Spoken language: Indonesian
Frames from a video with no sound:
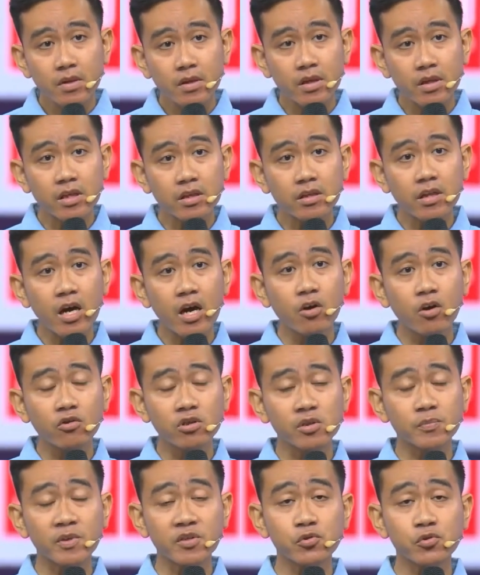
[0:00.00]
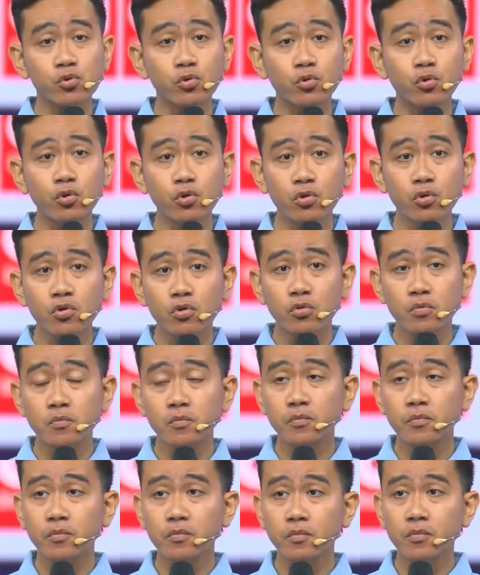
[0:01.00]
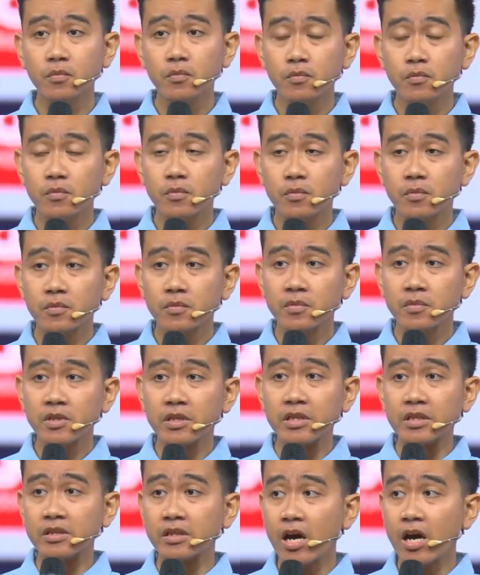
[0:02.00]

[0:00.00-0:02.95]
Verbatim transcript: Kita harus bersyukur di